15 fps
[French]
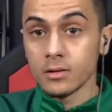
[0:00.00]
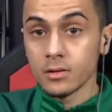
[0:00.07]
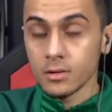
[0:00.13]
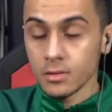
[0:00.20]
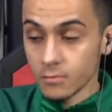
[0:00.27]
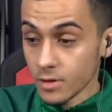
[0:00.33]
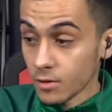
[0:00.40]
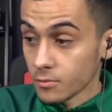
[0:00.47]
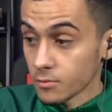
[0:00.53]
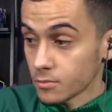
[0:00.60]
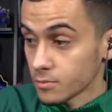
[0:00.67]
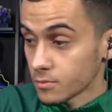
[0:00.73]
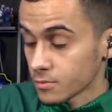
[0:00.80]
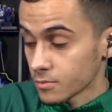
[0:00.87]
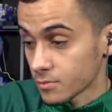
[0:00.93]
voilà,
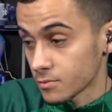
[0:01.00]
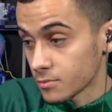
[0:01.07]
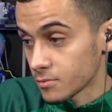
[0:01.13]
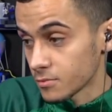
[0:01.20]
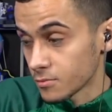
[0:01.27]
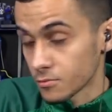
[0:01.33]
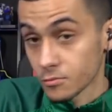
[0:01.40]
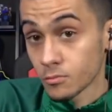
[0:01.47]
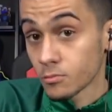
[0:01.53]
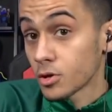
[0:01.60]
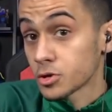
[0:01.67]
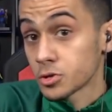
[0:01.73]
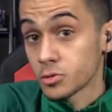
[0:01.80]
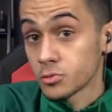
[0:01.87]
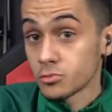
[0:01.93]
moi
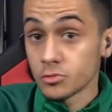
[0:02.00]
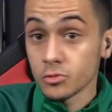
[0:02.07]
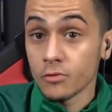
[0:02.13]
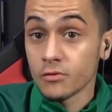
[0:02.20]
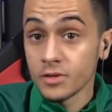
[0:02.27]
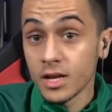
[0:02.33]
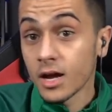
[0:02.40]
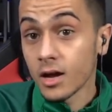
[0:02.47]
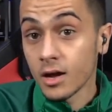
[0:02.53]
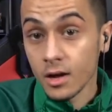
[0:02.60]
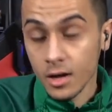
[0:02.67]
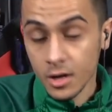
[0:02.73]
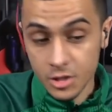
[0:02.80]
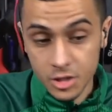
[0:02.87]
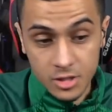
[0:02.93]
je suis toujours fidèle à,
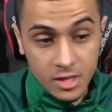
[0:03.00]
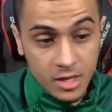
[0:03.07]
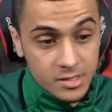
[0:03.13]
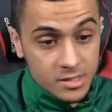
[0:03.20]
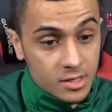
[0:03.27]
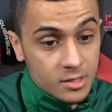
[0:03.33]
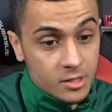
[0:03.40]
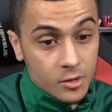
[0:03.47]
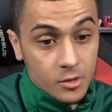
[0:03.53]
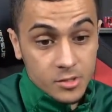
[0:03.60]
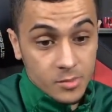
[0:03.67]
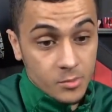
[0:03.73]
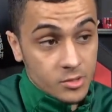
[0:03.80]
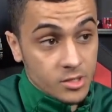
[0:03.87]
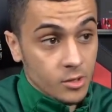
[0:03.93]
GTA 5. D'ailleurs, c'est
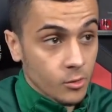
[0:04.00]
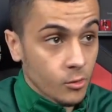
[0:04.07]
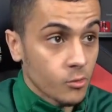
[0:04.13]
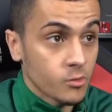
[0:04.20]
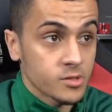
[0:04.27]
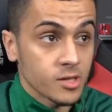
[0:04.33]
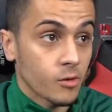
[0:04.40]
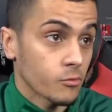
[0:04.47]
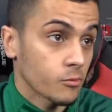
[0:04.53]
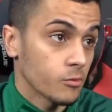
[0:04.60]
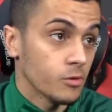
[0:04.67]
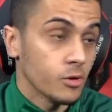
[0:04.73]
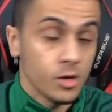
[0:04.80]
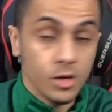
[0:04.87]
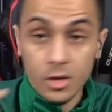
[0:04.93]
pour ça que Rockstar,
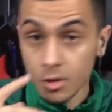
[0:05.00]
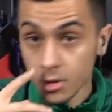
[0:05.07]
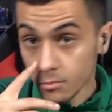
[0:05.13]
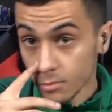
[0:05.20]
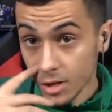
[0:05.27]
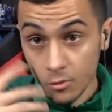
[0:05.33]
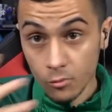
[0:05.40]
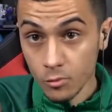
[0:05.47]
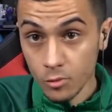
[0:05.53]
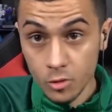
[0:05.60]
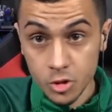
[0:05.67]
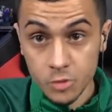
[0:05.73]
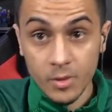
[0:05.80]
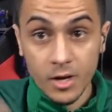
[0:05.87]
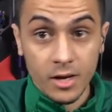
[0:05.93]
quand
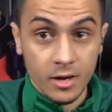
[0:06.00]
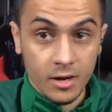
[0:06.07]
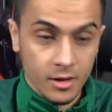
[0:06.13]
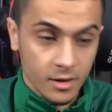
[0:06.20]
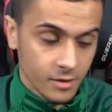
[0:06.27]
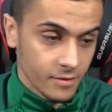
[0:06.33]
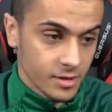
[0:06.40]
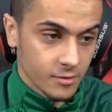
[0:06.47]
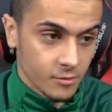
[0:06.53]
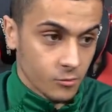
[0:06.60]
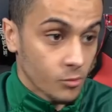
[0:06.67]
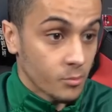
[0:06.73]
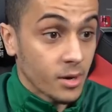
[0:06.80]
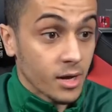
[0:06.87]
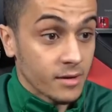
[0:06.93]
je parle avec,
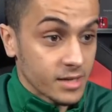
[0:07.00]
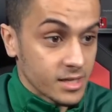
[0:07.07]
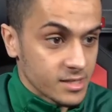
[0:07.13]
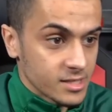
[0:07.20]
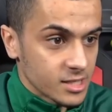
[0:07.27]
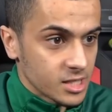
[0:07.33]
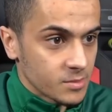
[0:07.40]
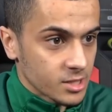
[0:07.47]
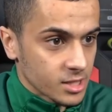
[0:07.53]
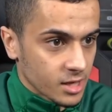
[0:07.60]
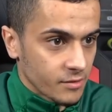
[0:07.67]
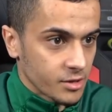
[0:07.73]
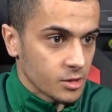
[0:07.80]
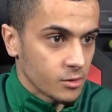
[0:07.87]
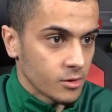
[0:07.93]
on parle avec les équipes qui
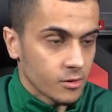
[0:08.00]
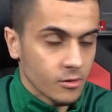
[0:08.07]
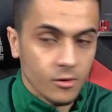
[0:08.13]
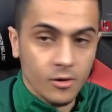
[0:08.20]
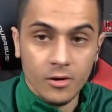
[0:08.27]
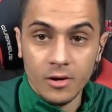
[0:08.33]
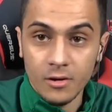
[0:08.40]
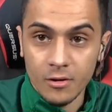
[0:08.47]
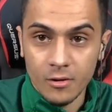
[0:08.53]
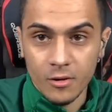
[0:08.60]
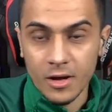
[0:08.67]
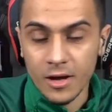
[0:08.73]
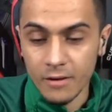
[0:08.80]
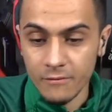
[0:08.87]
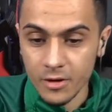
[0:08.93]
travaillent, euh,
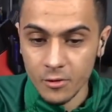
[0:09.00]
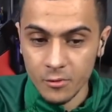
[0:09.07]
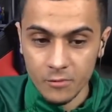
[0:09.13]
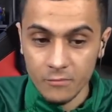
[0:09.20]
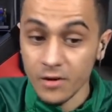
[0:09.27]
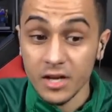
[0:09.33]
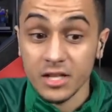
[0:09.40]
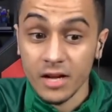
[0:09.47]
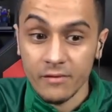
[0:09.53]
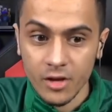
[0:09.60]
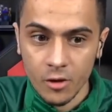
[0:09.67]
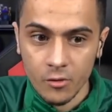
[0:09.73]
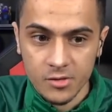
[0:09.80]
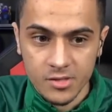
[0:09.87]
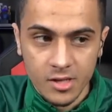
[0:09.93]
avec, enfin, qui travaillent à
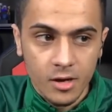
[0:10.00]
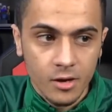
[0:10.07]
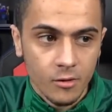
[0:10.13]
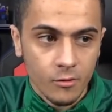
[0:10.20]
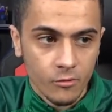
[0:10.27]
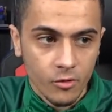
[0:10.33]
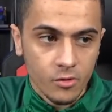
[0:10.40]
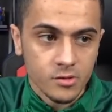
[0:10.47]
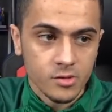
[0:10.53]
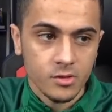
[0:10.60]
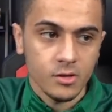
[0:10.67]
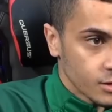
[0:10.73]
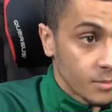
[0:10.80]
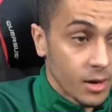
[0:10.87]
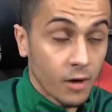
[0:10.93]
Rockstar hein, en France,
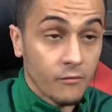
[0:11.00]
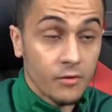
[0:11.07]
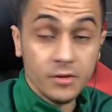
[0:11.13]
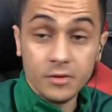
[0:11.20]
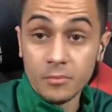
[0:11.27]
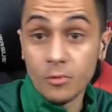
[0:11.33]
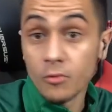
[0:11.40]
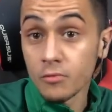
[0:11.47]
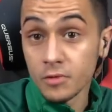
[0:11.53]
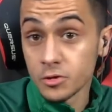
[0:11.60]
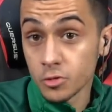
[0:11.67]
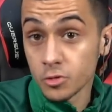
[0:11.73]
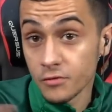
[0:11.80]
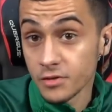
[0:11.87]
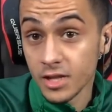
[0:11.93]
en fait, bon, on est
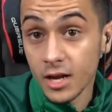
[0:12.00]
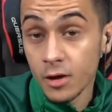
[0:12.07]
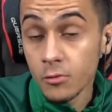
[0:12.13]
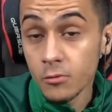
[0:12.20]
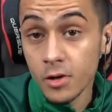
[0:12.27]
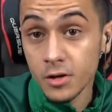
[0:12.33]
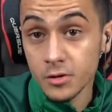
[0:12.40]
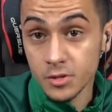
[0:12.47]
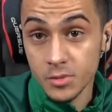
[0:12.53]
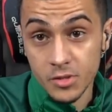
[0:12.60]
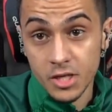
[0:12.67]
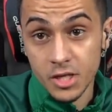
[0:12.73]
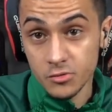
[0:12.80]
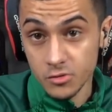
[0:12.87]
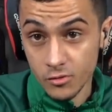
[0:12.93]
toujours fidèle à eux. Hein. c'est pour ça
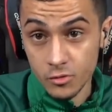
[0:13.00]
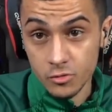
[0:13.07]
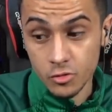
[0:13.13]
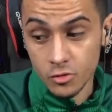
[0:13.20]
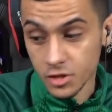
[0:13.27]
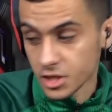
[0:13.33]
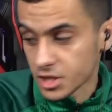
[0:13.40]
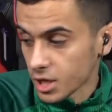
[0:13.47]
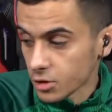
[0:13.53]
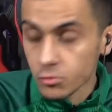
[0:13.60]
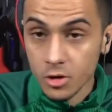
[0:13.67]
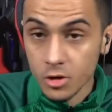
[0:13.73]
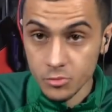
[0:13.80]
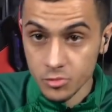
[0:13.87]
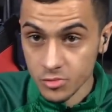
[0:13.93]
qu'ils nous envoient toujours des cadeaux,
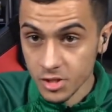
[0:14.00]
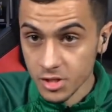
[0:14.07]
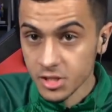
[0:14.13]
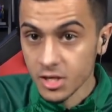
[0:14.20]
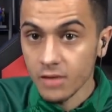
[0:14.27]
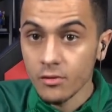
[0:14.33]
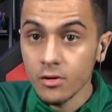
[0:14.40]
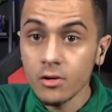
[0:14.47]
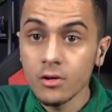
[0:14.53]
comme je vous ai dit avant.